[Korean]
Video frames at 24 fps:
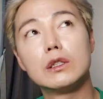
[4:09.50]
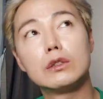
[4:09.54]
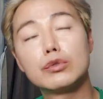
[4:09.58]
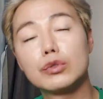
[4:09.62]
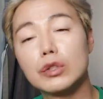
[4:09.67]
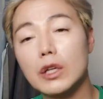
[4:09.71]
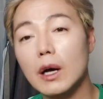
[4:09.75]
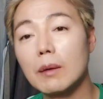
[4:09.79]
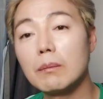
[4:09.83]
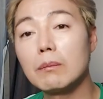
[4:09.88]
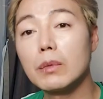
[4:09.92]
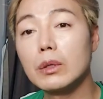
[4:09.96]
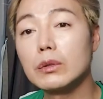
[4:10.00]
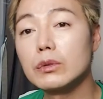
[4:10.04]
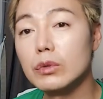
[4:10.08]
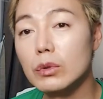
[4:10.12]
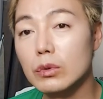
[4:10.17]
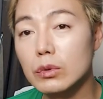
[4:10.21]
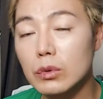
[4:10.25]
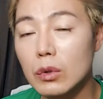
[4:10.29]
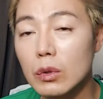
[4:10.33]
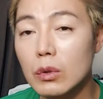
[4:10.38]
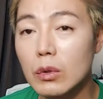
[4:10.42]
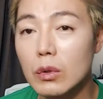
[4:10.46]
일주일에 1번
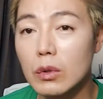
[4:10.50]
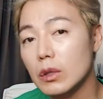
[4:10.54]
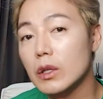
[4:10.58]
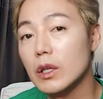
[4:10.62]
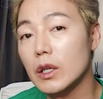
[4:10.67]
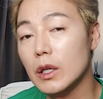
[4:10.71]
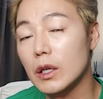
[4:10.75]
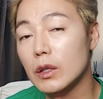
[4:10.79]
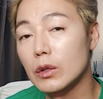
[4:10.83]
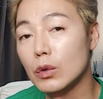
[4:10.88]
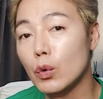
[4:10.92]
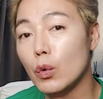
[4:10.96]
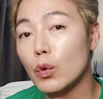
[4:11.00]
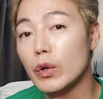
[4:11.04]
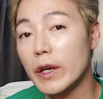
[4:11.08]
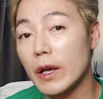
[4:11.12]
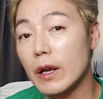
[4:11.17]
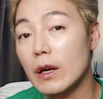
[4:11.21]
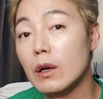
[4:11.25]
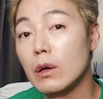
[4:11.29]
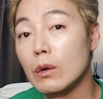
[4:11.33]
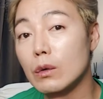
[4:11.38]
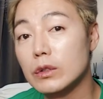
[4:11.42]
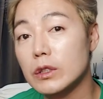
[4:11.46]
정도 그렇게 노
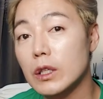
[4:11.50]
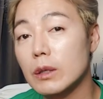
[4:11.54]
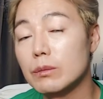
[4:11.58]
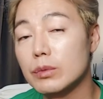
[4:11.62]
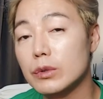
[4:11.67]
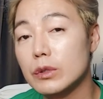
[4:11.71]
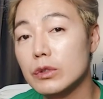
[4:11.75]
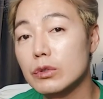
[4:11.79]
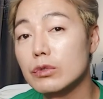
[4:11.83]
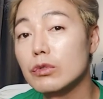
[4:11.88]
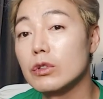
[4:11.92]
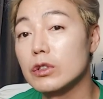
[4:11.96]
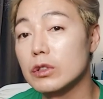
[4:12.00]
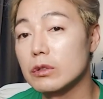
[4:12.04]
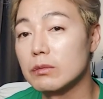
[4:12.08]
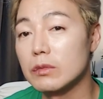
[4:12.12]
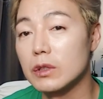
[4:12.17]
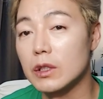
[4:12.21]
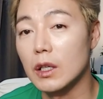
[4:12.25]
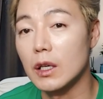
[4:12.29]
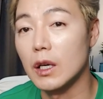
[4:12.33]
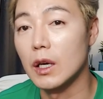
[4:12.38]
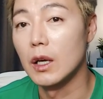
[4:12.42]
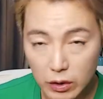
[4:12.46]
옐로우 샴푸를 쓰고
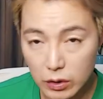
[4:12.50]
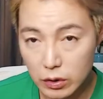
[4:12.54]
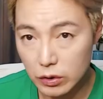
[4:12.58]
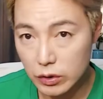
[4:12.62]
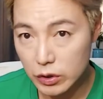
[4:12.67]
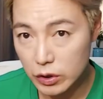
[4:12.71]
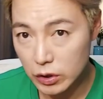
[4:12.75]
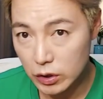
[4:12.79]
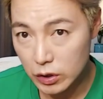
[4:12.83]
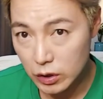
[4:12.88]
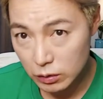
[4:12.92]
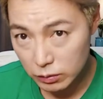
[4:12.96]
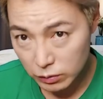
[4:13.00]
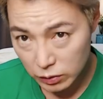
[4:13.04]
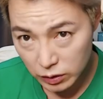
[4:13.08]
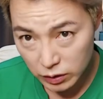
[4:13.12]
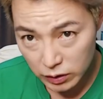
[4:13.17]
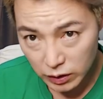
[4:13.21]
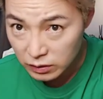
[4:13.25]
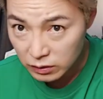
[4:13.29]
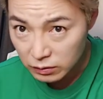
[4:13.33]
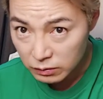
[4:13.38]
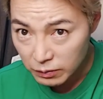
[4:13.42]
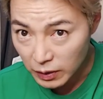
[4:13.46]
있습니다. 그래서
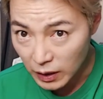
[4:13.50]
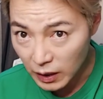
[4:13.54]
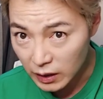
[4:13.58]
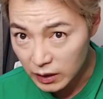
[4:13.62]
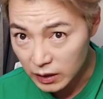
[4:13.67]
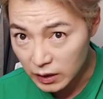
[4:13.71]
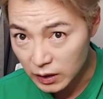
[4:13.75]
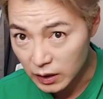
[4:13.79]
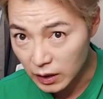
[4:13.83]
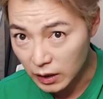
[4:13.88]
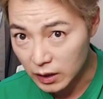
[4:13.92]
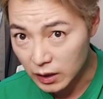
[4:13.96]
지금은 은발이